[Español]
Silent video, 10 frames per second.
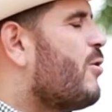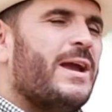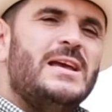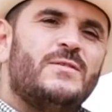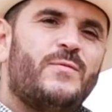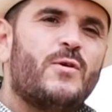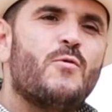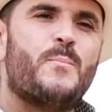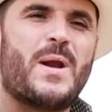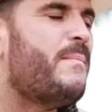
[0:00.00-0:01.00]
lo que hice fue
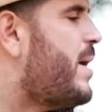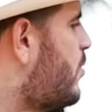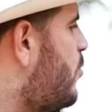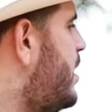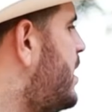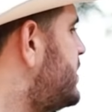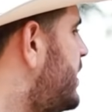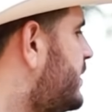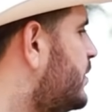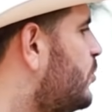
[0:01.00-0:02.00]
comprarme algunas.
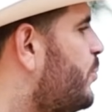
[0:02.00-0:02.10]
Estas son